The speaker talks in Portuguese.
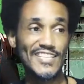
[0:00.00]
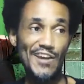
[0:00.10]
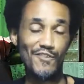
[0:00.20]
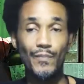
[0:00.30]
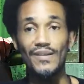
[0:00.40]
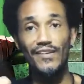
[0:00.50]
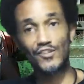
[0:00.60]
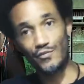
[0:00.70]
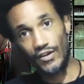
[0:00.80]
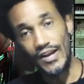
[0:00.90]
serve para
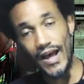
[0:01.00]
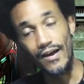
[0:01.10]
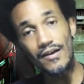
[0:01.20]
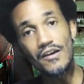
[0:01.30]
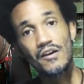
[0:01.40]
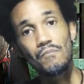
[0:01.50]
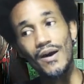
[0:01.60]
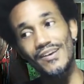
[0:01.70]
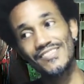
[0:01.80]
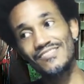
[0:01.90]
identificar,
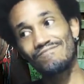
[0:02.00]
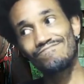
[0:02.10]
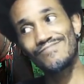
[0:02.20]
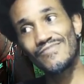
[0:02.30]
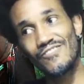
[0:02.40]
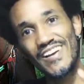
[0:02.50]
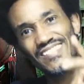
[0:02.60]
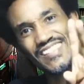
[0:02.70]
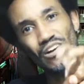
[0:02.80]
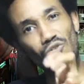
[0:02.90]
mas não
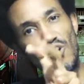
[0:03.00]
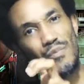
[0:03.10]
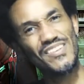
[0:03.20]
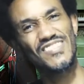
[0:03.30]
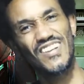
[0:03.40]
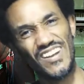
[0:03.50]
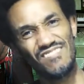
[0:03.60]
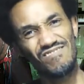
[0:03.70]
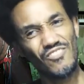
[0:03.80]
é tão nome assim, né?